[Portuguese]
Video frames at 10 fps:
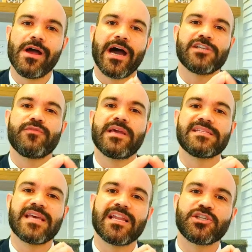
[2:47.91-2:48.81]
As
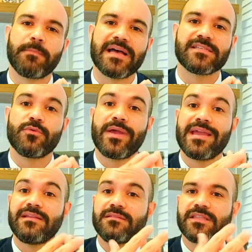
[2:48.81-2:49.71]
vezes elas passam
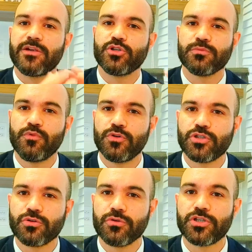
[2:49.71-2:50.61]
entre os
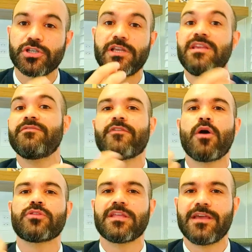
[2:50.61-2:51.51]
músculos e em
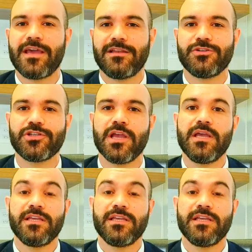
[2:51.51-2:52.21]
volta deles.